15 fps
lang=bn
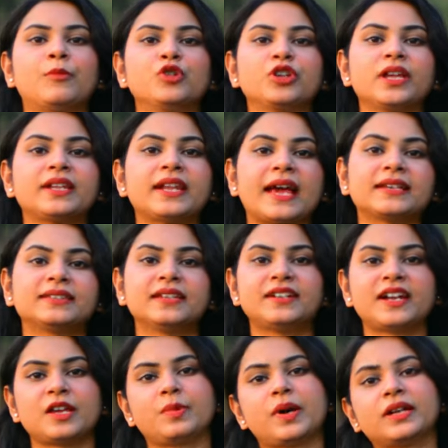এমনকি ট্যাক্সি
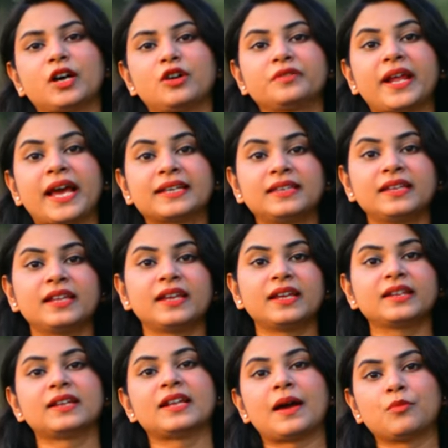ড্রাইভাররাও ট্যাক্সি
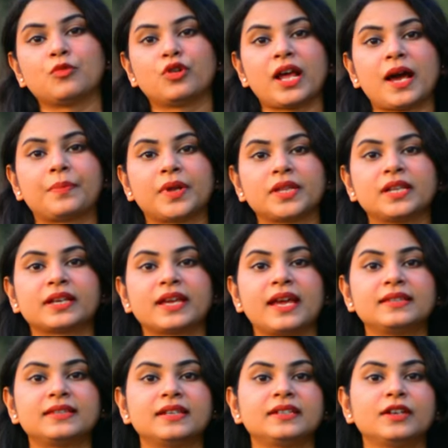টিকিটের নাম করে আপনাদেরকে
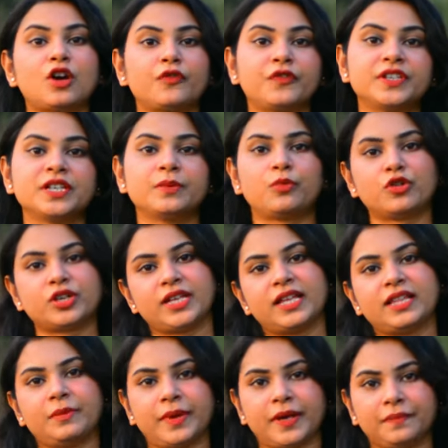এজেন্টের অফিসে
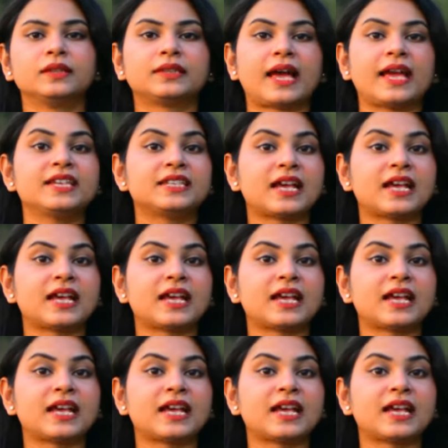বসিয়ে দেবে তাই